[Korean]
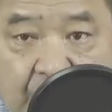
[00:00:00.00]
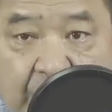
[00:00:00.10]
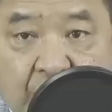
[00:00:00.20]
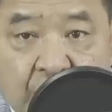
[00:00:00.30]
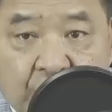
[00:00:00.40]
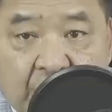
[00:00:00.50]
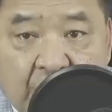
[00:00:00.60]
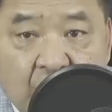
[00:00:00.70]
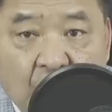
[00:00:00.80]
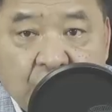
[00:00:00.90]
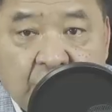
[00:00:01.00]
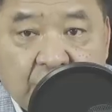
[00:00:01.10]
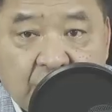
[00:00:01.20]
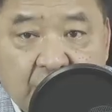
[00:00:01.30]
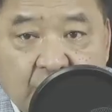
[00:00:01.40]
백운규 장관
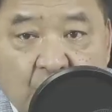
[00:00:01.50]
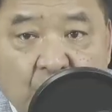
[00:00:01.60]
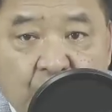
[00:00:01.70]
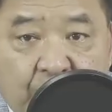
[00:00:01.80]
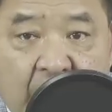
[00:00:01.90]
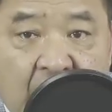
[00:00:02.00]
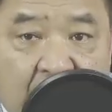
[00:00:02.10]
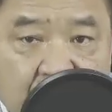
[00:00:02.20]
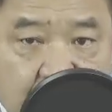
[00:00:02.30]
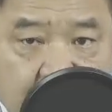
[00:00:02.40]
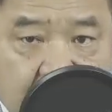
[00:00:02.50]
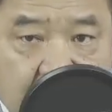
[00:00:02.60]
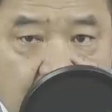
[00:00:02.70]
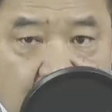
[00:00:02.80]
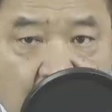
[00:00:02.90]
혼자서 몸빵할 수 없는
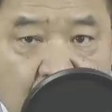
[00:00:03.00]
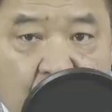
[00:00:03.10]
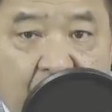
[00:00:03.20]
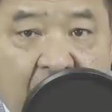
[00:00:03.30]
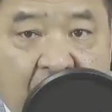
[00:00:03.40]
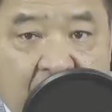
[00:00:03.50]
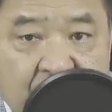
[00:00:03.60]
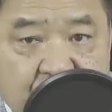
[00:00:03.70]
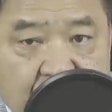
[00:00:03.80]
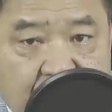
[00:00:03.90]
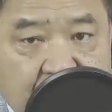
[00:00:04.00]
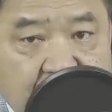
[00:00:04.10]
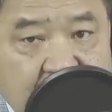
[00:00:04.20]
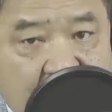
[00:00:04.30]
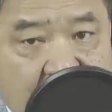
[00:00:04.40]
몸으로 막아낼 수
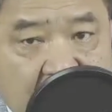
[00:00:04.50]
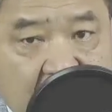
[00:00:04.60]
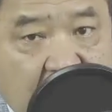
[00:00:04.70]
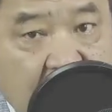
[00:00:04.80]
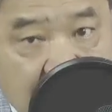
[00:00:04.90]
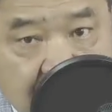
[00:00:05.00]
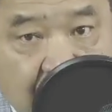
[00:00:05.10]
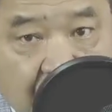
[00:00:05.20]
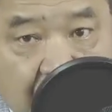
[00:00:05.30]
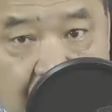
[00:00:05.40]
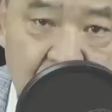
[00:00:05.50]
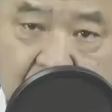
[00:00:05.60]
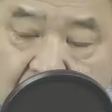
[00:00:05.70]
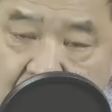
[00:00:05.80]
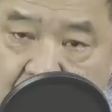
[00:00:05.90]
있는 상황이 아니죠.
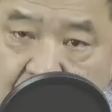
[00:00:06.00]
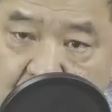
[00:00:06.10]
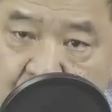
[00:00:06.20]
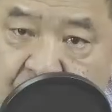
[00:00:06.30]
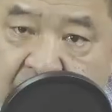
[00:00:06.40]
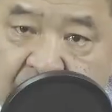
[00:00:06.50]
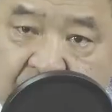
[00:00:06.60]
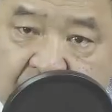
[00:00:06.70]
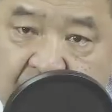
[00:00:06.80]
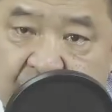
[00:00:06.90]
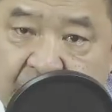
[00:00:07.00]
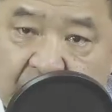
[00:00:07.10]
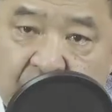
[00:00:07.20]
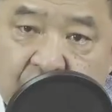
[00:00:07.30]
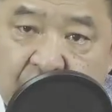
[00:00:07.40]
그쪽은 문재인이 직접
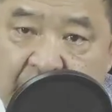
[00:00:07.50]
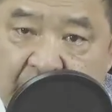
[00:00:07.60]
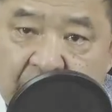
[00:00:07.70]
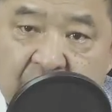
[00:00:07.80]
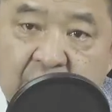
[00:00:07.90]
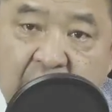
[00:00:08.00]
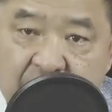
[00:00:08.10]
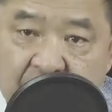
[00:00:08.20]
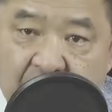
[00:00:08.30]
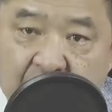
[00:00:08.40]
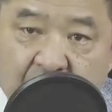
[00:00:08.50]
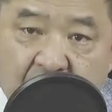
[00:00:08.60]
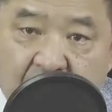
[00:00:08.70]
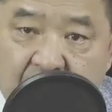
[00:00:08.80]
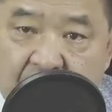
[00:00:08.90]
연루되는 거라서
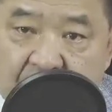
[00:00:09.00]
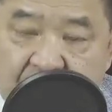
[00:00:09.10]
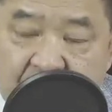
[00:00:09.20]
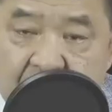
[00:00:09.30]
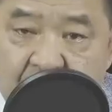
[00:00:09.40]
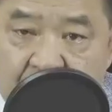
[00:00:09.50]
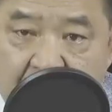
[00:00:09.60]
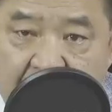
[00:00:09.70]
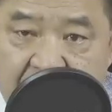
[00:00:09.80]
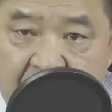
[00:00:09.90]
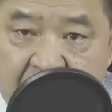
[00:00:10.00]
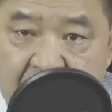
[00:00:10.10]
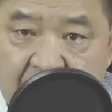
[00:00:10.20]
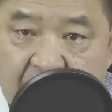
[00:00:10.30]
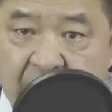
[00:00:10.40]
지금보다 파장이
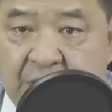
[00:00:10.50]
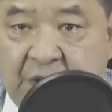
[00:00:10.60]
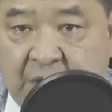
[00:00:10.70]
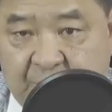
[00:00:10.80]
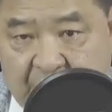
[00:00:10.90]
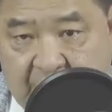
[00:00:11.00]
더 커질 겁니다.